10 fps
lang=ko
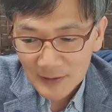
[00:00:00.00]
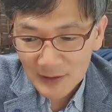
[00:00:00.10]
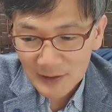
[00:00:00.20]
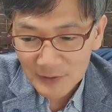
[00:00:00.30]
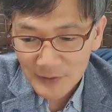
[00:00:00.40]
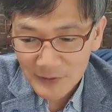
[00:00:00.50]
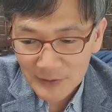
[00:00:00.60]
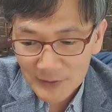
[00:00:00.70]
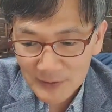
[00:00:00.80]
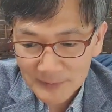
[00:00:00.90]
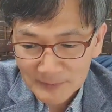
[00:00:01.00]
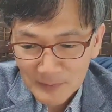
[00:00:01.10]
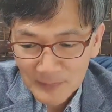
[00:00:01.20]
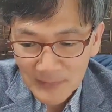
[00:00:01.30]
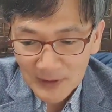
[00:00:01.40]
근데 이것을
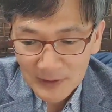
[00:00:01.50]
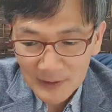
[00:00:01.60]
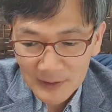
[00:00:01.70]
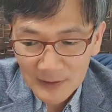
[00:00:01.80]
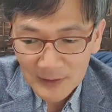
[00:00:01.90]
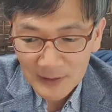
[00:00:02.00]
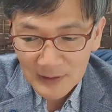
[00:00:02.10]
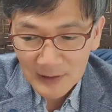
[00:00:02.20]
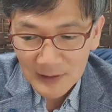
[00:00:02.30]
음,